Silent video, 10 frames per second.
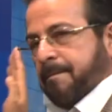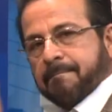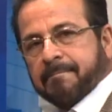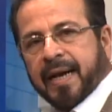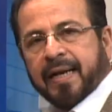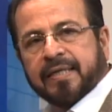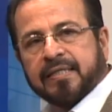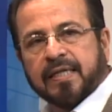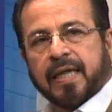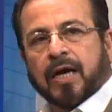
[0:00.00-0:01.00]

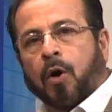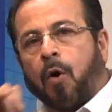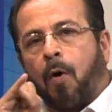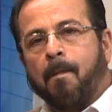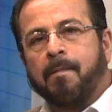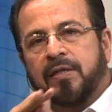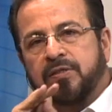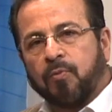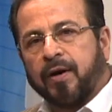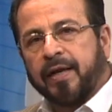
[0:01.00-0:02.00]
Melquisedec, hombres y
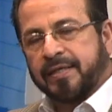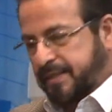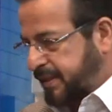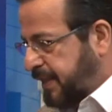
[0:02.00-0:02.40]
mujeres.